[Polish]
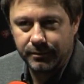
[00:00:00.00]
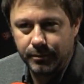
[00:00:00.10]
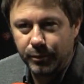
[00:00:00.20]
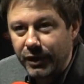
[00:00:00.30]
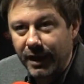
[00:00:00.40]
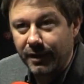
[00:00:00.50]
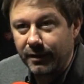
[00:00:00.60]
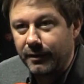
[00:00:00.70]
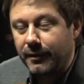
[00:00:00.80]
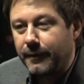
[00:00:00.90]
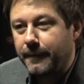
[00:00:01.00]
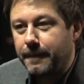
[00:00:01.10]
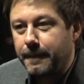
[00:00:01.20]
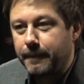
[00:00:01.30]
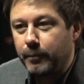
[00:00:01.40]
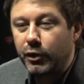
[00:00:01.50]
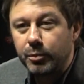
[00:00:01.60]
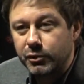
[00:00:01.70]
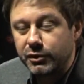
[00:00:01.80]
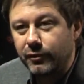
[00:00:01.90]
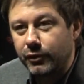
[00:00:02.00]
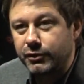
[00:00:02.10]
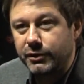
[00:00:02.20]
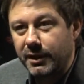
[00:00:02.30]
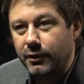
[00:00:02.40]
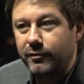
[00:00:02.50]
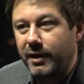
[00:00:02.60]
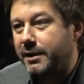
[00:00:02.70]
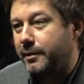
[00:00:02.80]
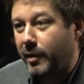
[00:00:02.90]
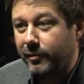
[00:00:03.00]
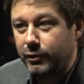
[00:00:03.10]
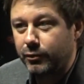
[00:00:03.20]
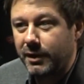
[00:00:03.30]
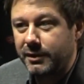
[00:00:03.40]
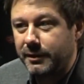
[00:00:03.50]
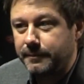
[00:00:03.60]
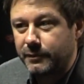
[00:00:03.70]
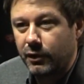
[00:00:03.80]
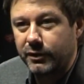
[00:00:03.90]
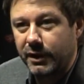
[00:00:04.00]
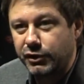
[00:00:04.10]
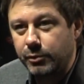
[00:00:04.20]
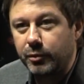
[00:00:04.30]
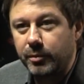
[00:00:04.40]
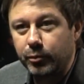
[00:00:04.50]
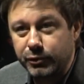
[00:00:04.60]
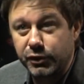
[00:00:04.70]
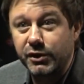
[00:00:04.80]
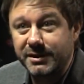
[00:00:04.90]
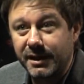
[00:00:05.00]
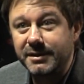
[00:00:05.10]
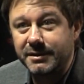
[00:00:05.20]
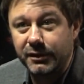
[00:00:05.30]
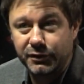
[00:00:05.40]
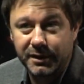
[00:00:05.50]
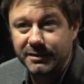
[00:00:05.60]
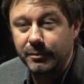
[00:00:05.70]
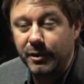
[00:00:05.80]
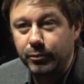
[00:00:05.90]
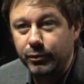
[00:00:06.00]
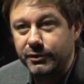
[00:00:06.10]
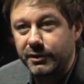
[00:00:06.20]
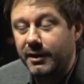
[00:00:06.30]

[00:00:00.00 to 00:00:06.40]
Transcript: mnie, mm, moich możliwości, tego w jakim ewentualnie kontekście mógłbym muzycznie zaistnieć na następnej płycie,